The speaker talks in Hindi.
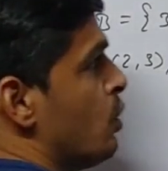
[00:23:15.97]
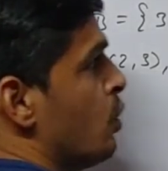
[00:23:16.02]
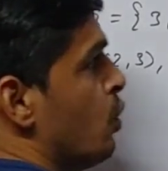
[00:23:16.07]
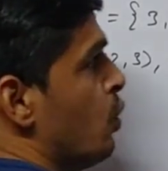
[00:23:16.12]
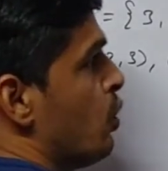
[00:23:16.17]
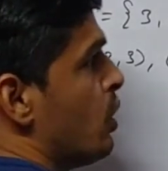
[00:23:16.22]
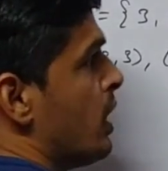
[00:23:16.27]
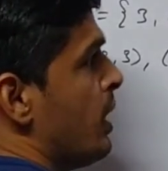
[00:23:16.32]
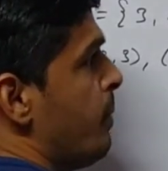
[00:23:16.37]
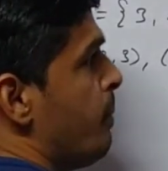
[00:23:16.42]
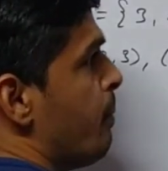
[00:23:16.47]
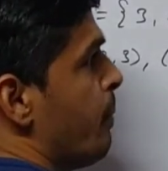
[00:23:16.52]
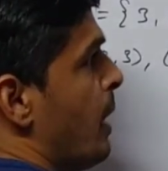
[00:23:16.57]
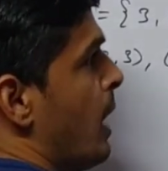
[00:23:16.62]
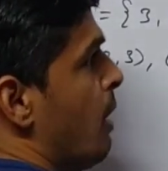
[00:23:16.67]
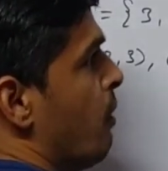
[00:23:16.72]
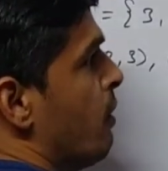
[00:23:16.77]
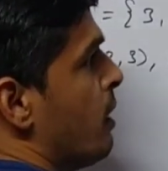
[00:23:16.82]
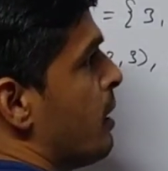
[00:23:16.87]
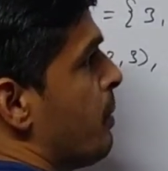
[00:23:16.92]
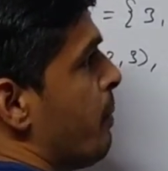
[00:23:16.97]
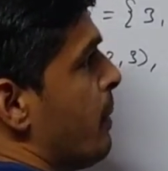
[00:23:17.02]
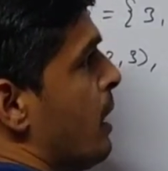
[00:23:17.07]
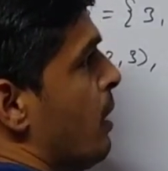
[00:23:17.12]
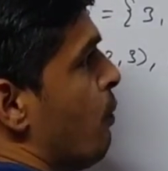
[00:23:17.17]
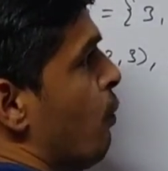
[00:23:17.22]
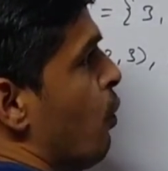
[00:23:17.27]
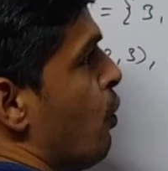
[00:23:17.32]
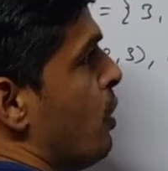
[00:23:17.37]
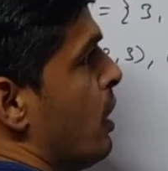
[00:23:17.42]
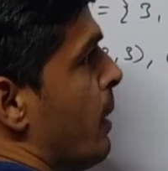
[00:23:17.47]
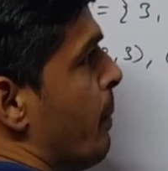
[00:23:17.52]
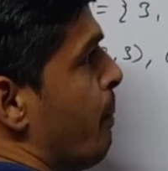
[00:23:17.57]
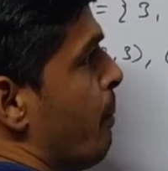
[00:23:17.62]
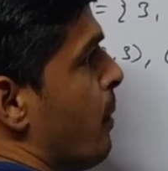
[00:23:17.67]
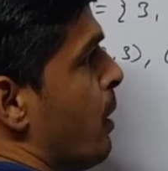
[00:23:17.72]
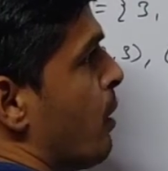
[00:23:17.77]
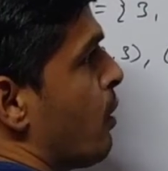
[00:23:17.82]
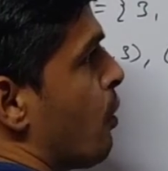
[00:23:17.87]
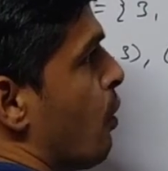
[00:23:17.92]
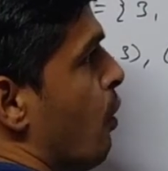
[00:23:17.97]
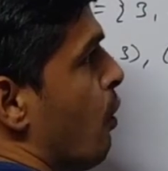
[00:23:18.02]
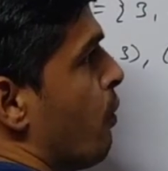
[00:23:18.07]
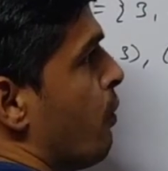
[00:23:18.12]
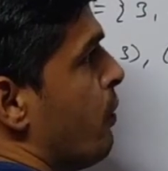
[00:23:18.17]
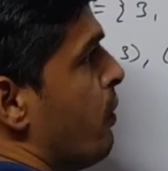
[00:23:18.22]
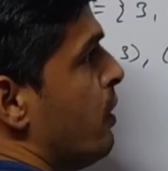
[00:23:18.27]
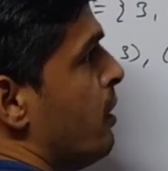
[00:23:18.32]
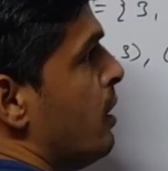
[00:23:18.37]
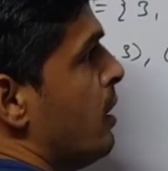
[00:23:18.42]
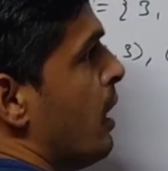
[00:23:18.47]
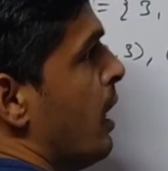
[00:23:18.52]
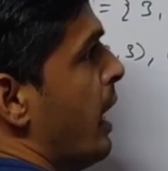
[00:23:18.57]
टू की पावर में वो नंबर ऑफ